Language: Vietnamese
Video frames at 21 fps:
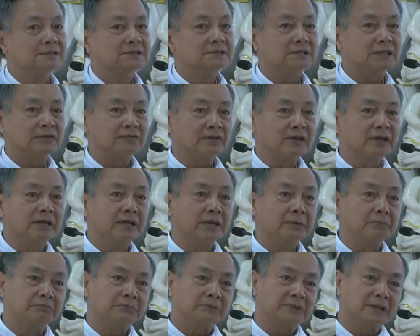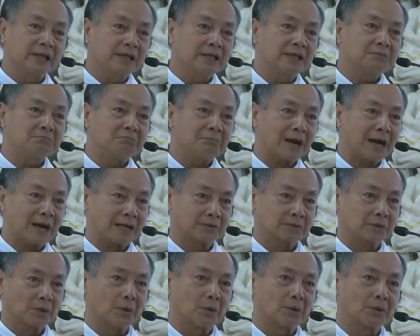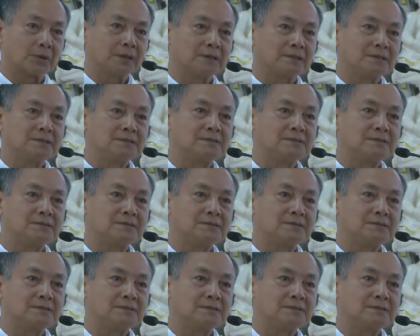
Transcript: chỉ với niềm tin mà thôi